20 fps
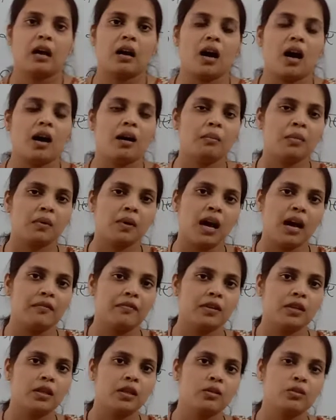हम
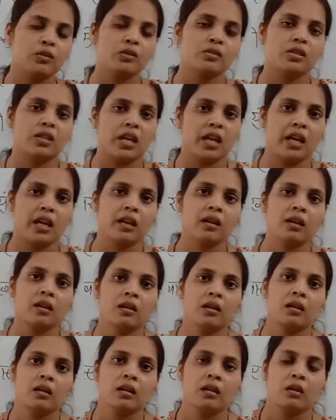काफ़ी दिनों से
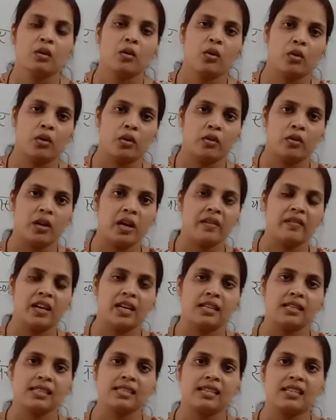कोरोना
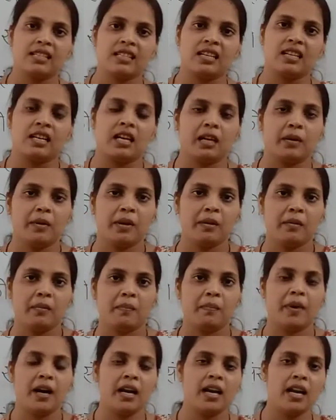वायरस के चक्कर
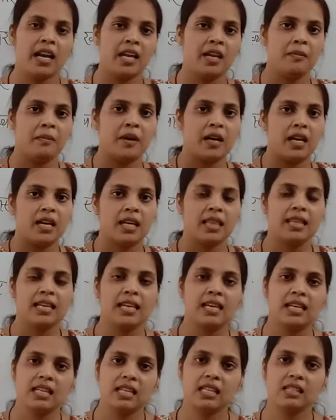में पढ़ नहीं पा रहे
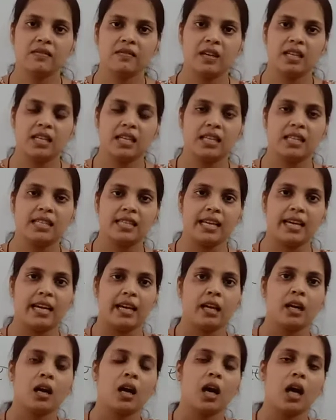थे इस वजह से
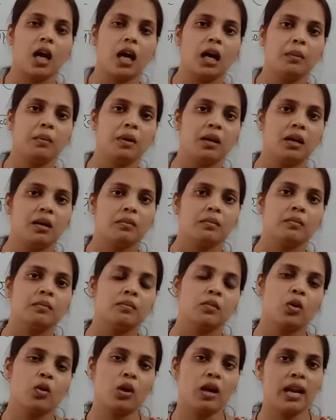अब
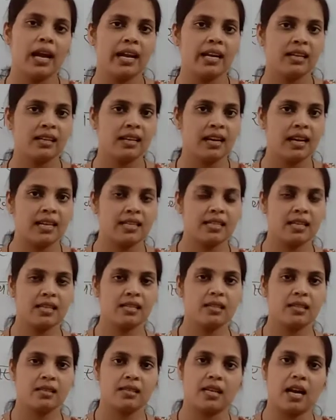हम ऑनलाइन
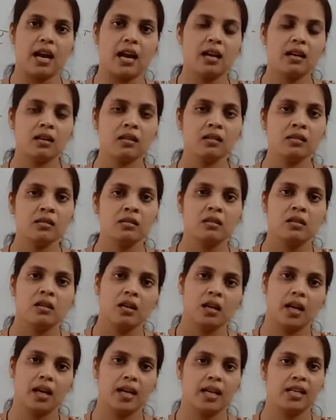क्लासेस स्टार्ट
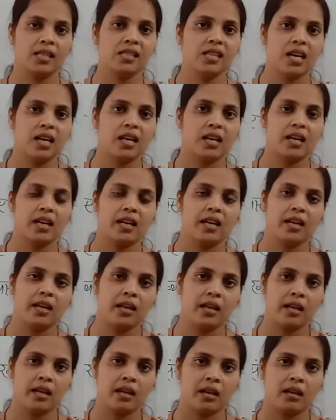करने जा रहे
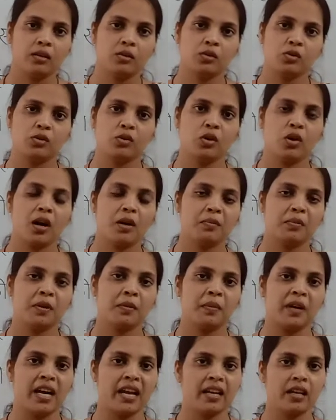हैं जो आपकी
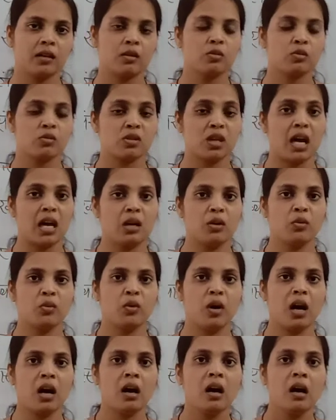पढ़ाई का नुकसान
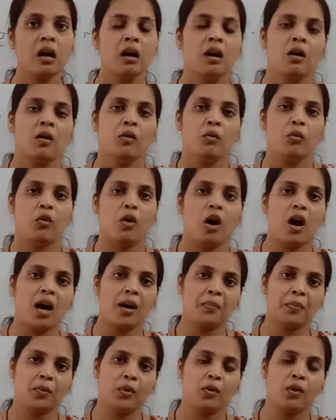हुआ वो
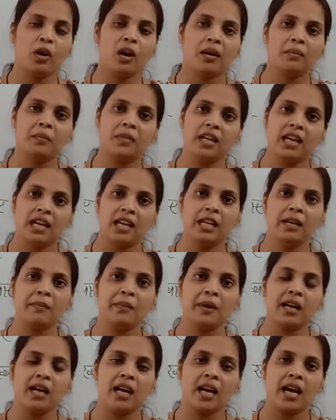आपको अब डेली
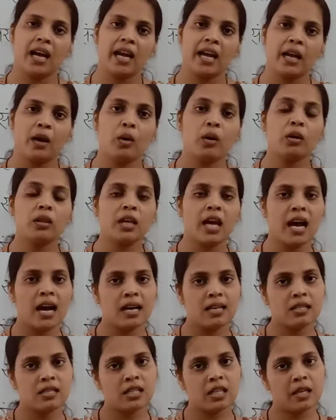पढ़ना है और
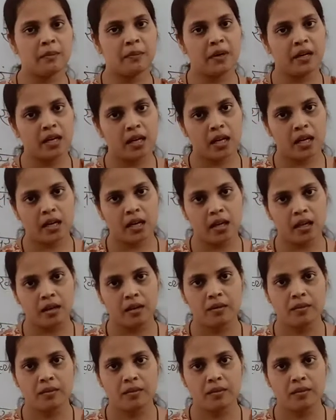ध्यान से पढ़ना है